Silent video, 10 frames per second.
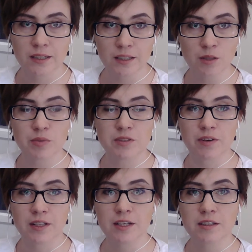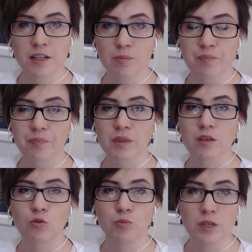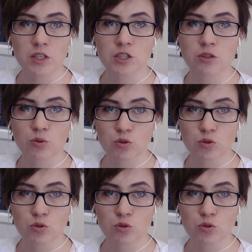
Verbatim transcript: и это позволяет нам уменьшить